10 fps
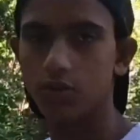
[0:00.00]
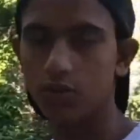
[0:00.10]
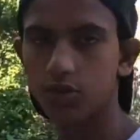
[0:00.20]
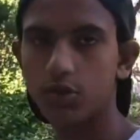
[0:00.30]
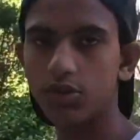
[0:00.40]
तो
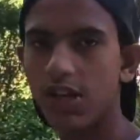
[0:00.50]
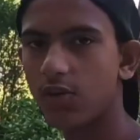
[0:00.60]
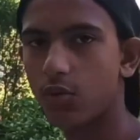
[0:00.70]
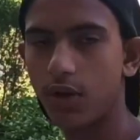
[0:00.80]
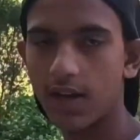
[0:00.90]
दोस्तों जो एक
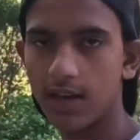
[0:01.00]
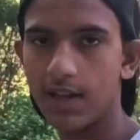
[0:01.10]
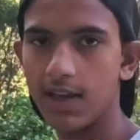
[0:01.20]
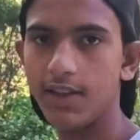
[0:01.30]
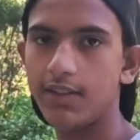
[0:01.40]
पुरियाल
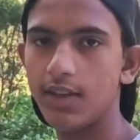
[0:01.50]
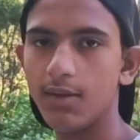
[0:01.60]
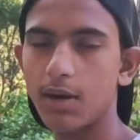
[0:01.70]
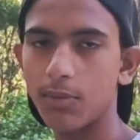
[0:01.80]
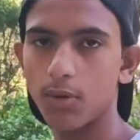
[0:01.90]
है ये
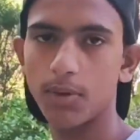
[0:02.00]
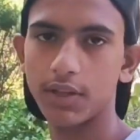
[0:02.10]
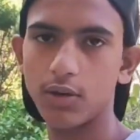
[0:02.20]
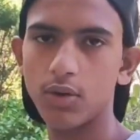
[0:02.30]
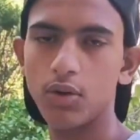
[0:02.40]
मैं आपको
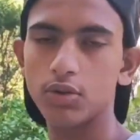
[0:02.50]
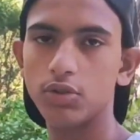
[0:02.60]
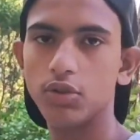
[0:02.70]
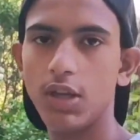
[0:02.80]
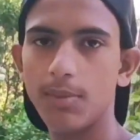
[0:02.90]
बताऊं तो
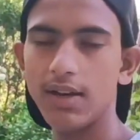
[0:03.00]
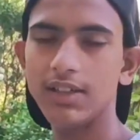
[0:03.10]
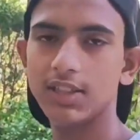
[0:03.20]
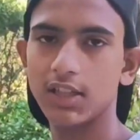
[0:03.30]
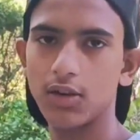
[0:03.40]
जो हिमालय
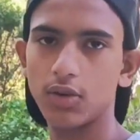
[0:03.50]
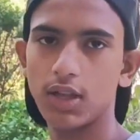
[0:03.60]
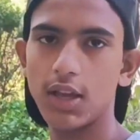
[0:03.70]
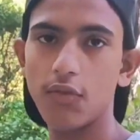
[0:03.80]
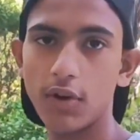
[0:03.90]
क्षेत्र
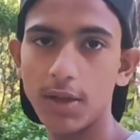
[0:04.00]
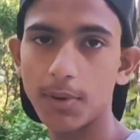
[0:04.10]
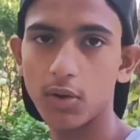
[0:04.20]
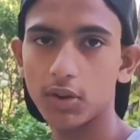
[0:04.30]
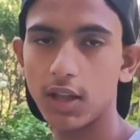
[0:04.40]
होते हैं वहीं
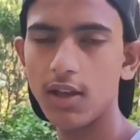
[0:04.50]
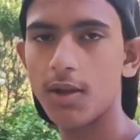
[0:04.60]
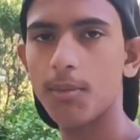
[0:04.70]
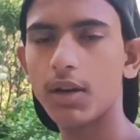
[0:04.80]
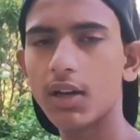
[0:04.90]
पर होता
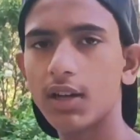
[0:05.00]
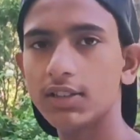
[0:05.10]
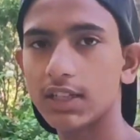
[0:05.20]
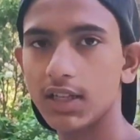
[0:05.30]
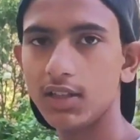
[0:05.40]
है बट अगर
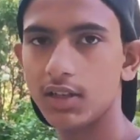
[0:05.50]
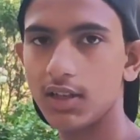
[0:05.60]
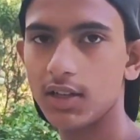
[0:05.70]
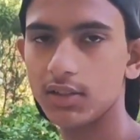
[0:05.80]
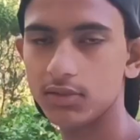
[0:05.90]
ज़्यादा ही
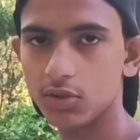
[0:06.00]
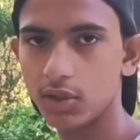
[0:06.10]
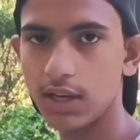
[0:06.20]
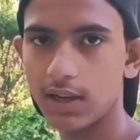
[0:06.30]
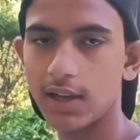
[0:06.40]
ठंडा जो
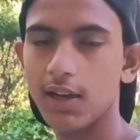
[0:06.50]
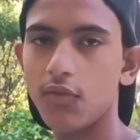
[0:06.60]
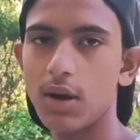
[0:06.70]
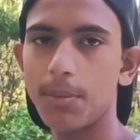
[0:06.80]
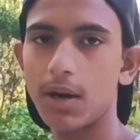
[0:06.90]
इलाका है
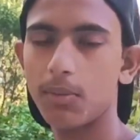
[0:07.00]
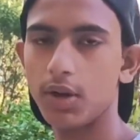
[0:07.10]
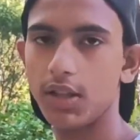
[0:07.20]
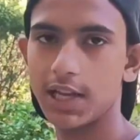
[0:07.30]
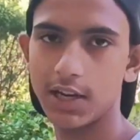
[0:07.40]
वहाँ पर आपको
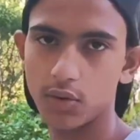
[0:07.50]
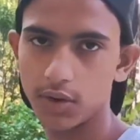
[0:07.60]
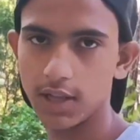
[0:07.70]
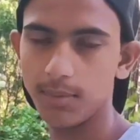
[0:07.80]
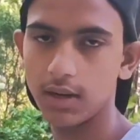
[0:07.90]
ये देखने को
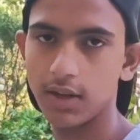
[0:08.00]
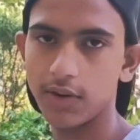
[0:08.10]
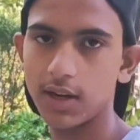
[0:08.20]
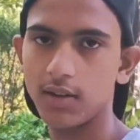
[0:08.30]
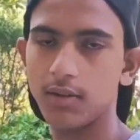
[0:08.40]
नहीं मिलने वाला